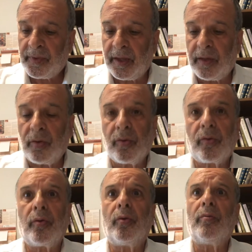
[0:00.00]
et dans
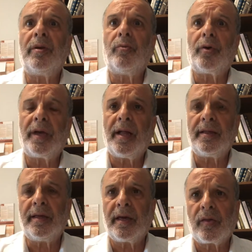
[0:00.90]
ce mémorial
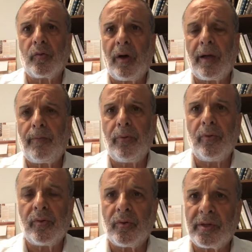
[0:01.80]
d'hier soir,
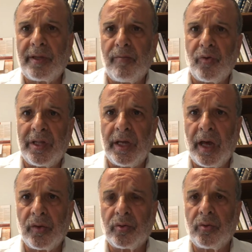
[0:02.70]
plusieurs
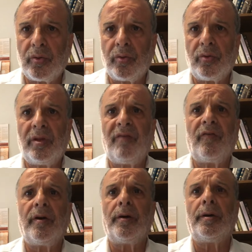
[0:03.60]
témoignages de
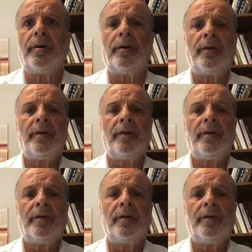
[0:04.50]
différents